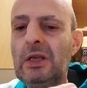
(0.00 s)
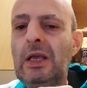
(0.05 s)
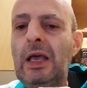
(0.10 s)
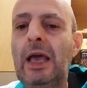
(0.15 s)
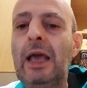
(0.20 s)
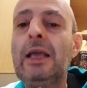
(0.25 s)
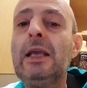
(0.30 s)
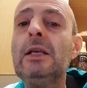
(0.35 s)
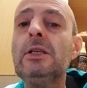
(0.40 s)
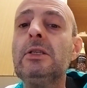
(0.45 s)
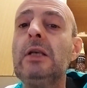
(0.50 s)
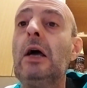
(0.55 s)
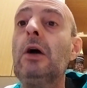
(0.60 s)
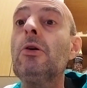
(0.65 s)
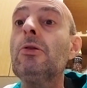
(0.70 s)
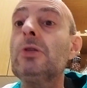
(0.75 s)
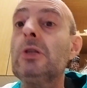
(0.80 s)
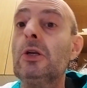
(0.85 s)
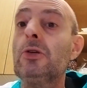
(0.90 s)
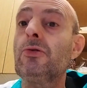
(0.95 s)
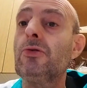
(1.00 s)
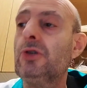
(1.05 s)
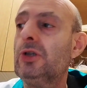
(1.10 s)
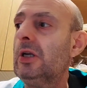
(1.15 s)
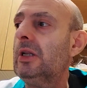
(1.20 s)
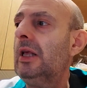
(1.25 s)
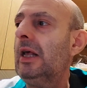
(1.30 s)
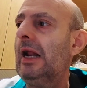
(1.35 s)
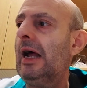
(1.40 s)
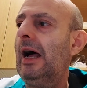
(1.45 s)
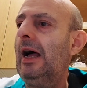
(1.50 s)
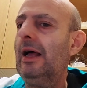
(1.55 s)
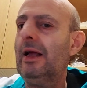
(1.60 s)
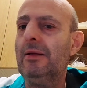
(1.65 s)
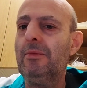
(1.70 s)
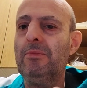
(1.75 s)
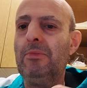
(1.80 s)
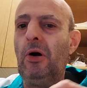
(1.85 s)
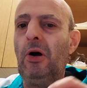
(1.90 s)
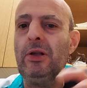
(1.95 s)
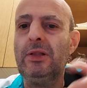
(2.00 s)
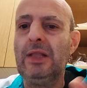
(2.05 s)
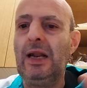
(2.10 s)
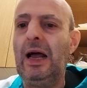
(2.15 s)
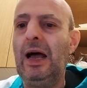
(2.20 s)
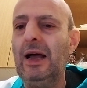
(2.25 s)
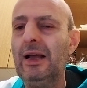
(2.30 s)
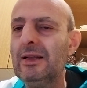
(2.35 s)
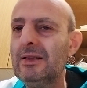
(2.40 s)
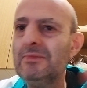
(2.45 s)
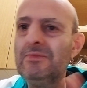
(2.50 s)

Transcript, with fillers: e chissà cosa succederà poi tra